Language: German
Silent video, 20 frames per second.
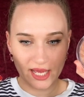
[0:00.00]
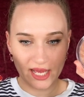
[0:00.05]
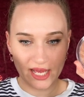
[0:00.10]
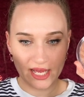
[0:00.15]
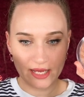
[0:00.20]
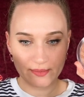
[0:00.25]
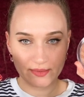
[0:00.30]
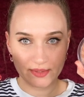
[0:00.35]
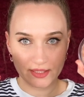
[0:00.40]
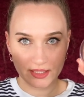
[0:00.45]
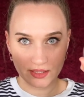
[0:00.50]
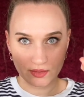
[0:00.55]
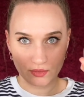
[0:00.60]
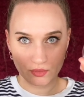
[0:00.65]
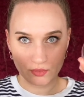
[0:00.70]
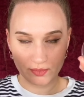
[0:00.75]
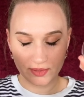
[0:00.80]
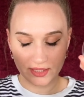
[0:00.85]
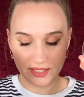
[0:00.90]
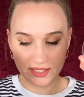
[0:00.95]
habe ich
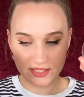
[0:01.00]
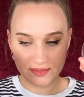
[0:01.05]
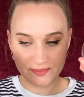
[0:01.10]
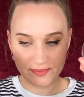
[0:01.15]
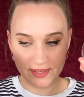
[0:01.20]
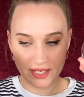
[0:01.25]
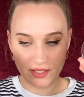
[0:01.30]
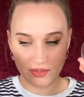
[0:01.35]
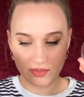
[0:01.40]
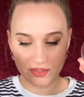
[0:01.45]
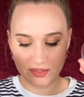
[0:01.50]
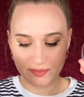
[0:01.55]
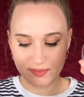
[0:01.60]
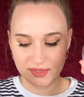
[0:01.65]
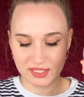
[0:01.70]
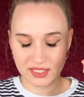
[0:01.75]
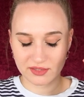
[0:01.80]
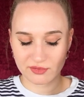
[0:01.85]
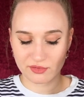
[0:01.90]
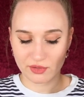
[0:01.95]
übrigens bei
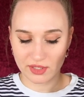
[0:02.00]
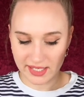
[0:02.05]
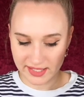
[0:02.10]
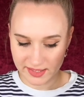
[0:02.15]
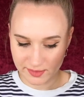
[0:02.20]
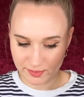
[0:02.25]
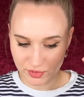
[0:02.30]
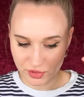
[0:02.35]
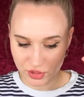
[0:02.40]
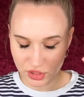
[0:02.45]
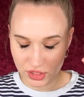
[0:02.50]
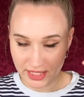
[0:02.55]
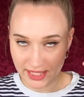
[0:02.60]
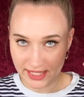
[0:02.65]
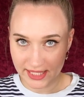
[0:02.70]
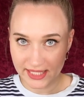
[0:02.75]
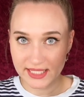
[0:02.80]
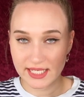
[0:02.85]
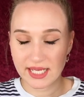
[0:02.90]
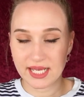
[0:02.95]
Cosmetic for Less
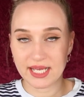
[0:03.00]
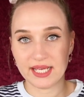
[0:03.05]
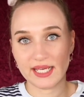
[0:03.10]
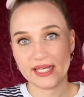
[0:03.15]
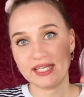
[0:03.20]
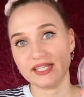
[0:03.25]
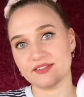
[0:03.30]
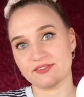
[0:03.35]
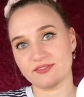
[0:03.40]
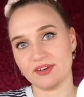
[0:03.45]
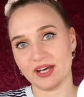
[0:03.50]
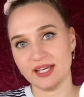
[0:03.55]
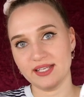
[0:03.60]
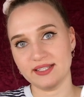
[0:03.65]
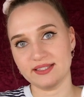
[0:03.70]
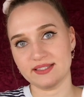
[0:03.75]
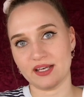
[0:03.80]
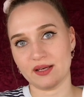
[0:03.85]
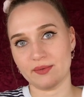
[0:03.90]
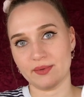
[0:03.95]
bestellt. Ich
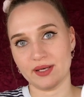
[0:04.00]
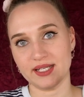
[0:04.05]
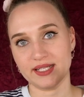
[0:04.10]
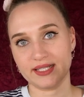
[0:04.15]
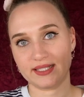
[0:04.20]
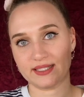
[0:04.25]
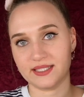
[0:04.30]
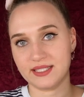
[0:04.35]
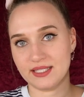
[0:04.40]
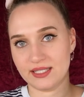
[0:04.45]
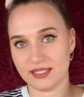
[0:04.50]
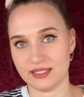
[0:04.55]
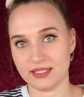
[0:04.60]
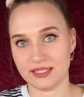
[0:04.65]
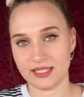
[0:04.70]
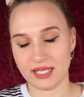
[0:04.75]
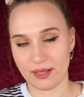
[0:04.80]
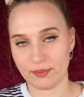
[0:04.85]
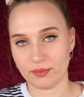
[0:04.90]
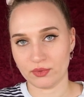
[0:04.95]
weiß aber, dass sie in
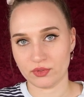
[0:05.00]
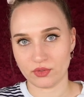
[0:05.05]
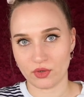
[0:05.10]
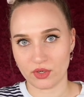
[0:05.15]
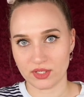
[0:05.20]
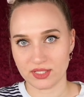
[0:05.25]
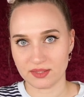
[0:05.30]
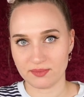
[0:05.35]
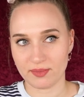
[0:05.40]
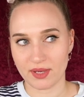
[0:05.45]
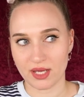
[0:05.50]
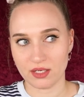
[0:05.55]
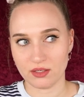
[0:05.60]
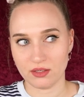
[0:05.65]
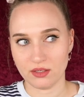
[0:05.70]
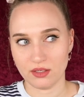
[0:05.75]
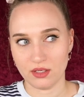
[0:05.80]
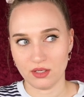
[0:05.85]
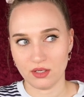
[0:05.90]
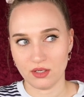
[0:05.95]
DR und
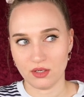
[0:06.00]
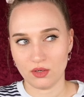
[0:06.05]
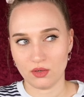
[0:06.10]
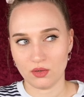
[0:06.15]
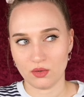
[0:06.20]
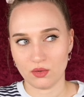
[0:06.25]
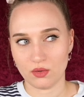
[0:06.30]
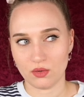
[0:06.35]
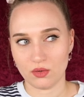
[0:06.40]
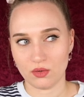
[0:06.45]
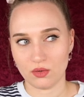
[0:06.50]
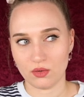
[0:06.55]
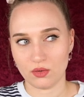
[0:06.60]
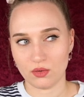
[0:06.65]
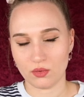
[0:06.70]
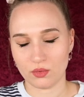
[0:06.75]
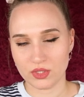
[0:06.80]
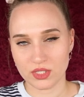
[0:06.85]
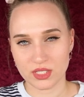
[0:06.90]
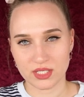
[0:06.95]
Rossmann
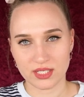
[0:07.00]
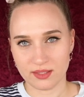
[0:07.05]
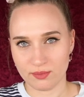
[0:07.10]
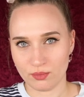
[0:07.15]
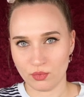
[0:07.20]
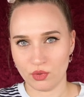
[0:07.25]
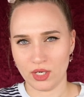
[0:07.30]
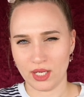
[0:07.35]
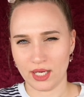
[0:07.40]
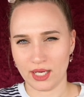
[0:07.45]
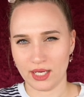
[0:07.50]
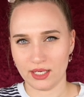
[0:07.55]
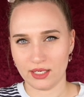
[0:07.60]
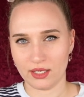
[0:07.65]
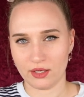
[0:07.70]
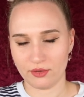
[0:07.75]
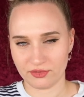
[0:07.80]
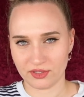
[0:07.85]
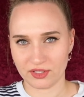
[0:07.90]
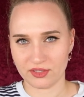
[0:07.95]
und in den Müller
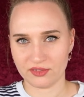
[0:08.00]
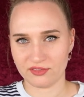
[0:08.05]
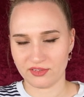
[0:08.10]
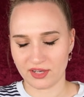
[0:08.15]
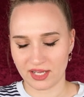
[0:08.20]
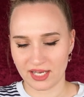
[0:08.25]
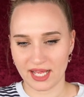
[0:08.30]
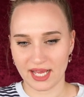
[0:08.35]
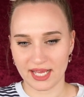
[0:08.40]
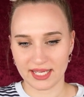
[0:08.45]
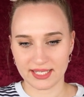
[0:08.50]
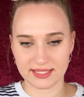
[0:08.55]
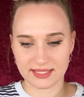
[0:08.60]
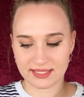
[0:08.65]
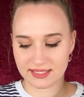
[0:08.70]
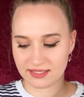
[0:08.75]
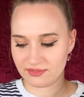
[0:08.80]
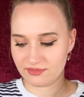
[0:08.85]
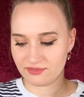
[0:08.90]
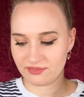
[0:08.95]
auf jeden Fall
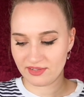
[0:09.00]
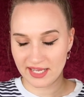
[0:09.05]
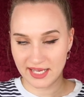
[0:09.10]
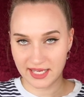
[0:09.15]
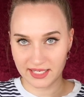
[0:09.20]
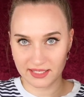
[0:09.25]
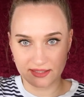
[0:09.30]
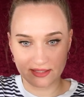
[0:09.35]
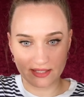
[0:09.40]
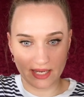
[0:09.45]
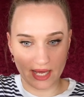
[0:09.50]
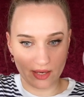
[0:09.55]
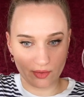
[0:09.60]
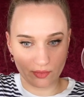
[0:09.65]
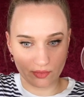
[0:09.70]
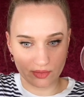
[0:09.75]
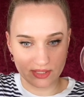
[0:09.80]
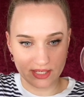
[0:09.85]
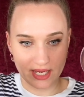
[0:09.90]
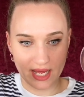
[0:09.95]
einziehen werden, nach
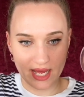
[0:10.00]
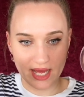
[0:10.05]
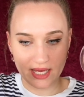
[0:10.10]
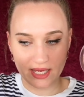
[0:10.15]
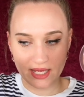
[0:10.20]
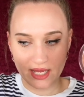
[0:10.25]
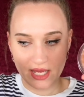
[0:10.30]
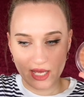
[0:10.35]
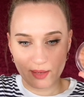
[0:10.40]
und nach.